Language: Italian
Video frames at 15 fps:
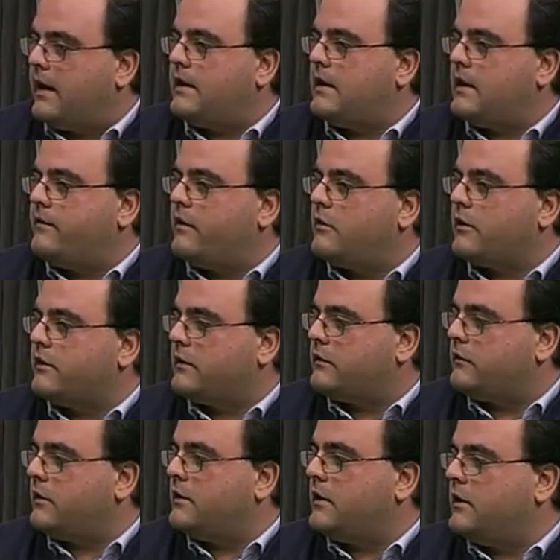nella
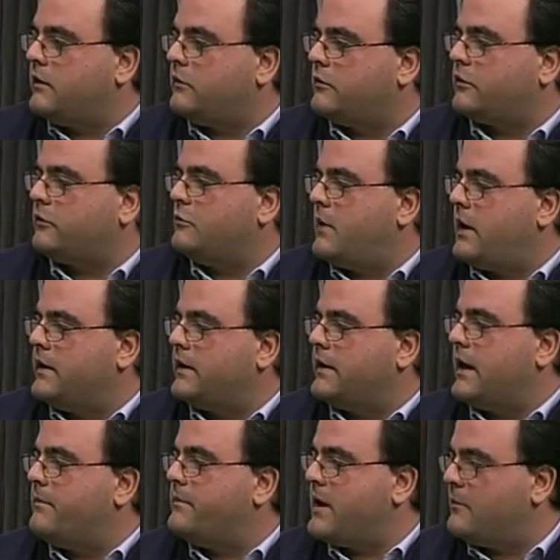valorizzazione delle risorse umane
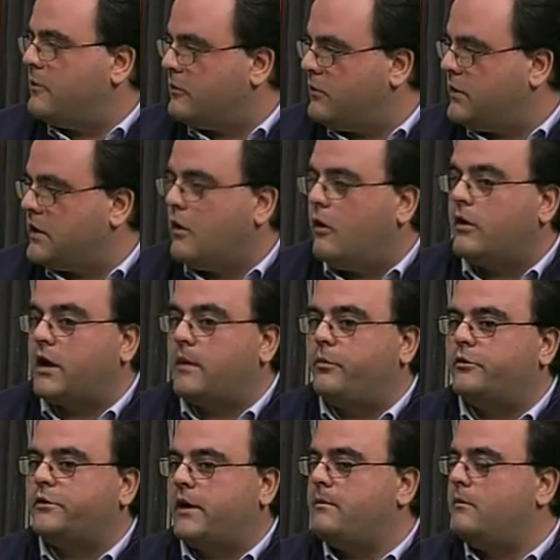che abbiamo qui o che
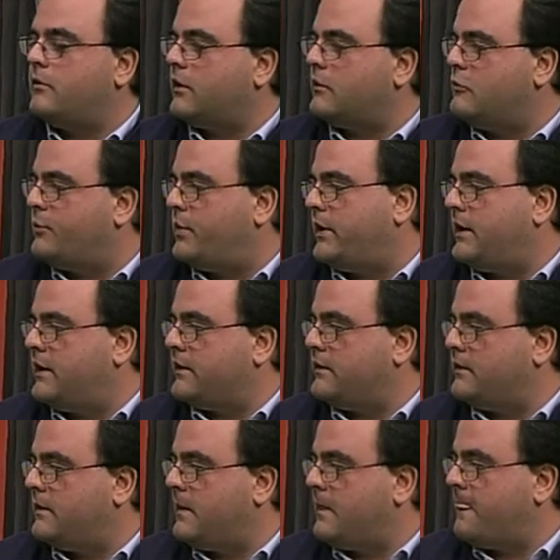potremmo recuperare,
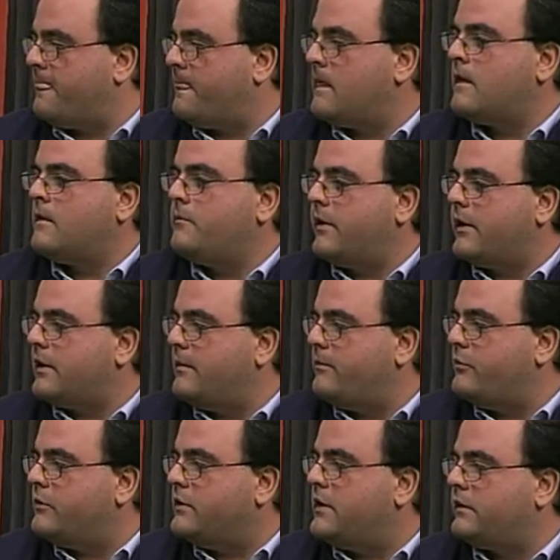certo. per la
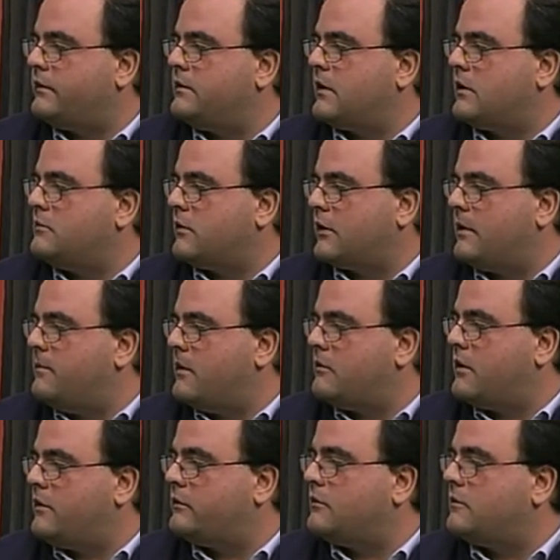Puglia si tradurrebbe... Abbiamo
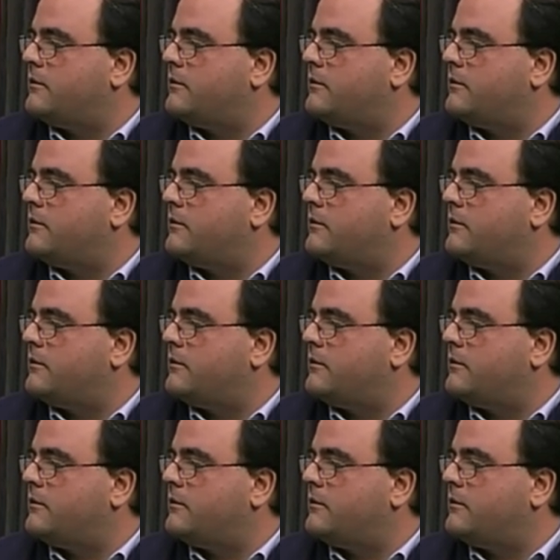questo... fatto